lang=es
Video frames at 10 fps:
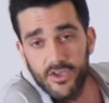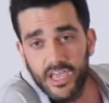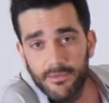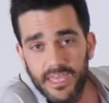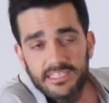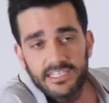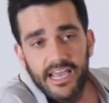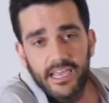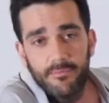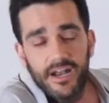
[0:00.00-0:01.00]
el año que viene
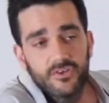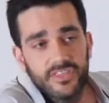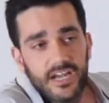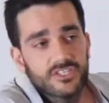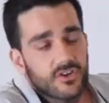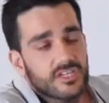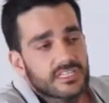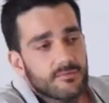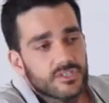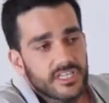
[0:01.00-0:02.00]
estaré aquí para contar los
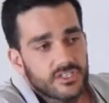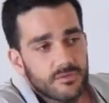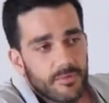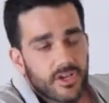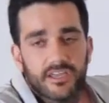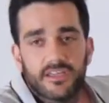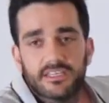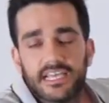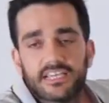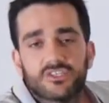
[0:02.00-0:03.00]
errores que hemos hecho, pero que
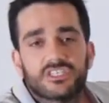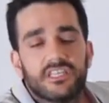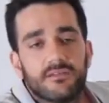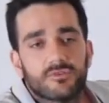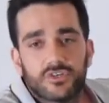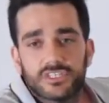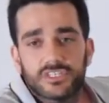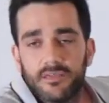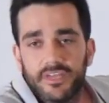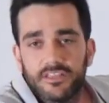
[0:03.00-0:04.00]
en este caso sí tenemos todos
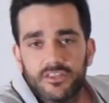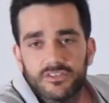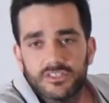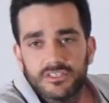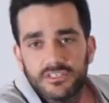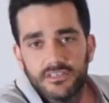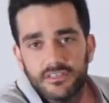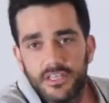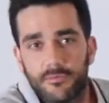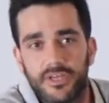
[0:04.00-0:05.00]
los elementos,
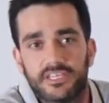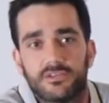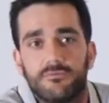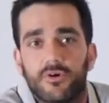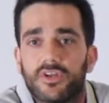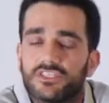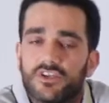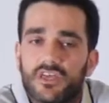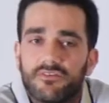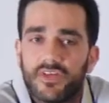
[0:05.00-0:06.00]
pero podría ser un poco una
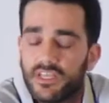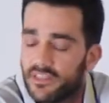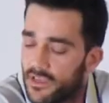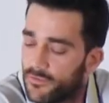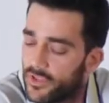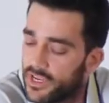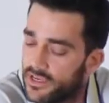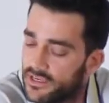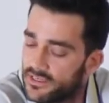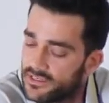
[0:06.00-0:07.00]
historia diferente que
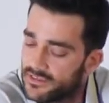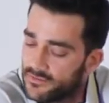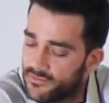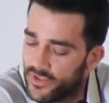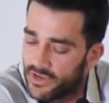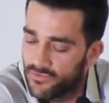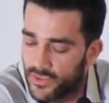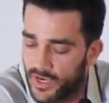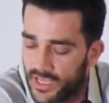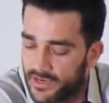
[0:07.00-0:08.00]
podría, podría
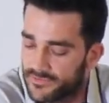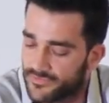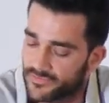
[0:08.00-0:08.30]
funcionar.